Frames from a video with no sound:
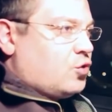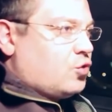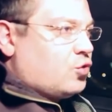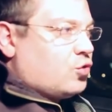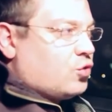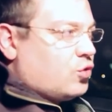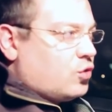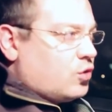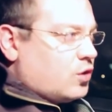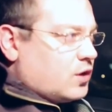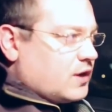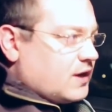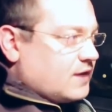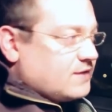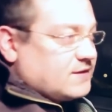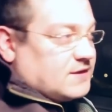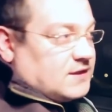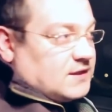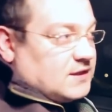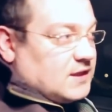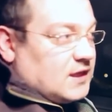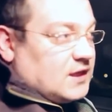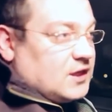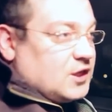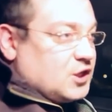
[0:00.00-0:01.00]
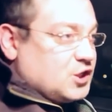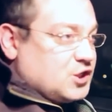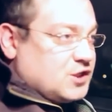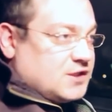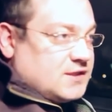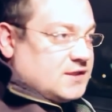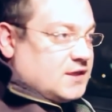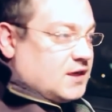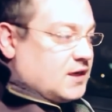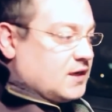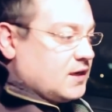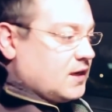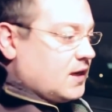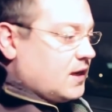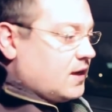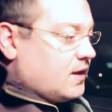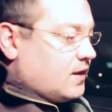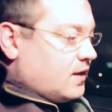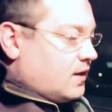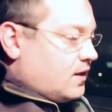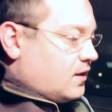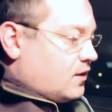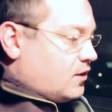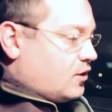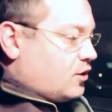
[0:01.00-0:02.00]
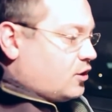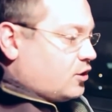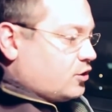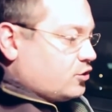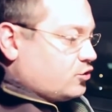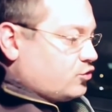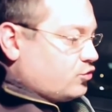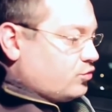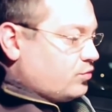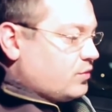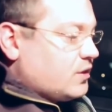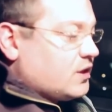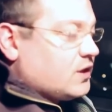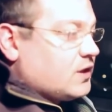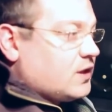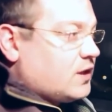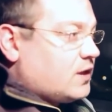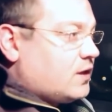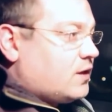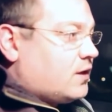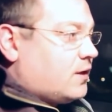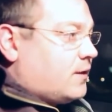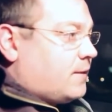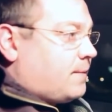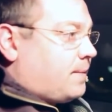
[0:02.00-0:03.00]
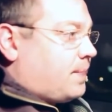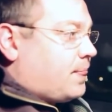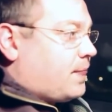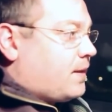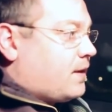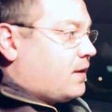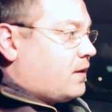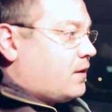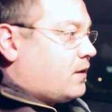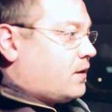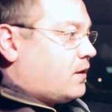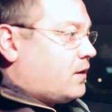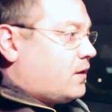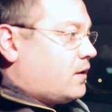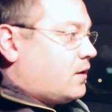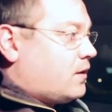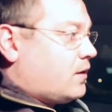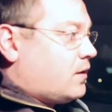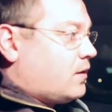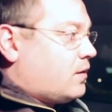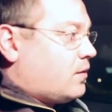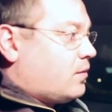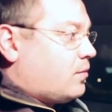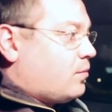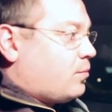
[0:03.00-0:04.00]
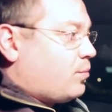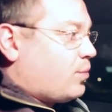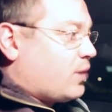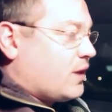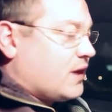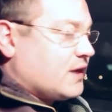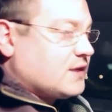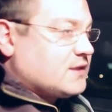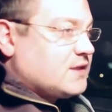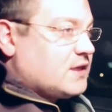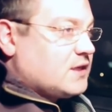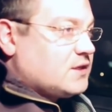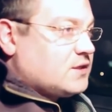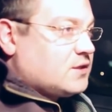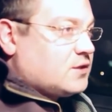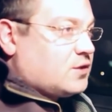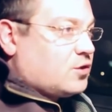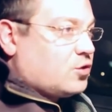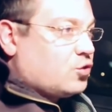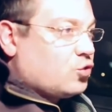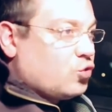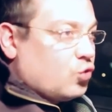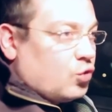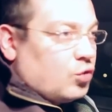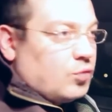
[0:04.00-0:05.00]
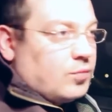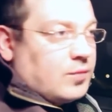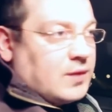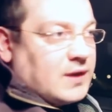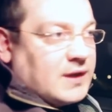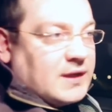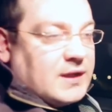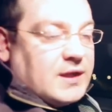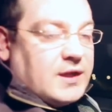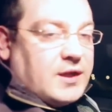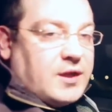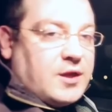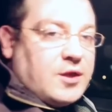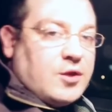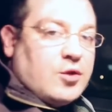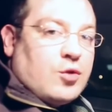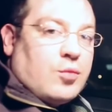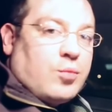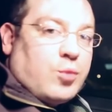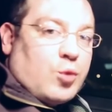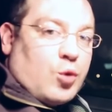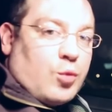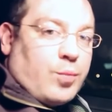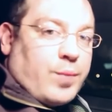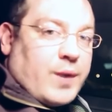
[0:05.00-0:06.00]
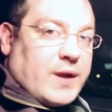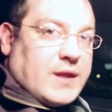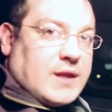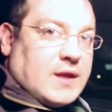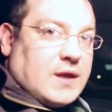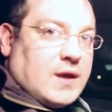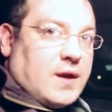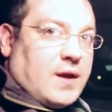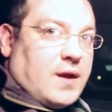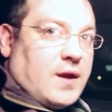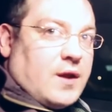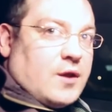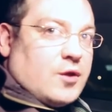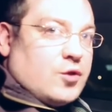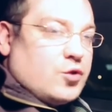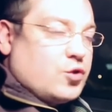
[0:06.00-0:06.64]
Но, как всегда, наша страна э, сумела э, показать, кто мы для нее, покупателя.